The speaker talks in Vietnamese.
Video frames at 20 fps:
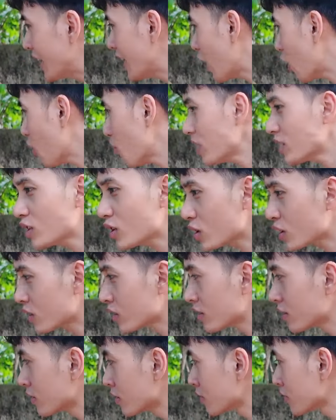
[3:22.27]
đi đâu mất rồi
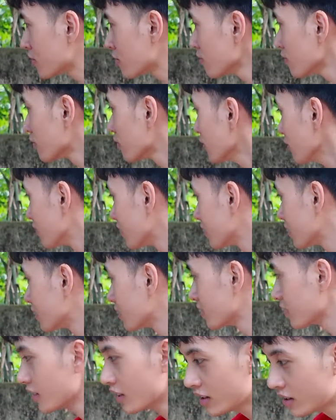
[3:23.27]
Ơ,
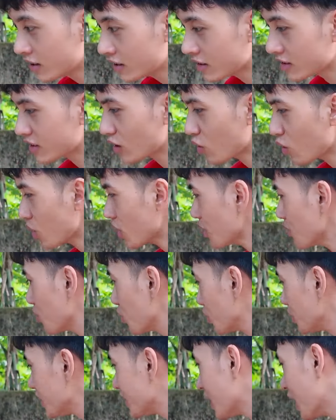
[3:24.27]
ờ, sao có cái
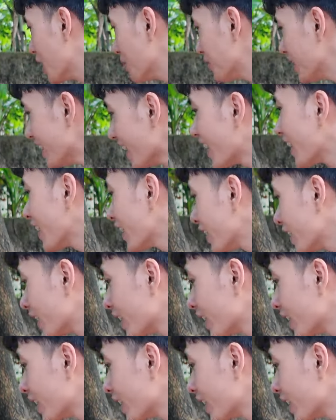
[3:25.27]
mùi gì thơm thế thầy